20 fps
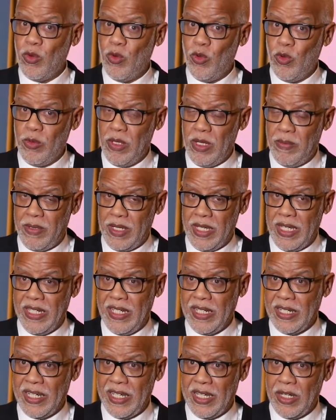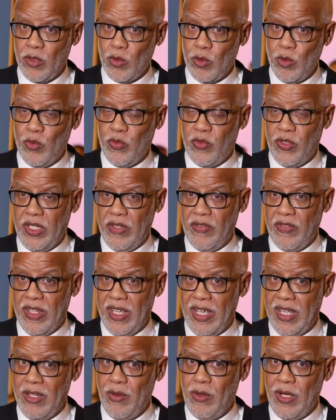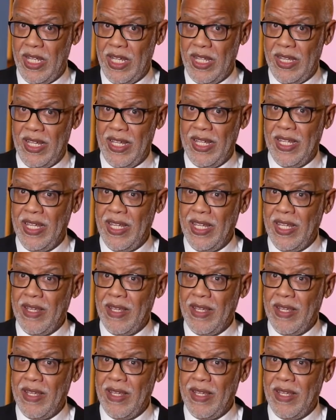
كلهم ينبغي ان ينخرطوا في في هذا ولهذا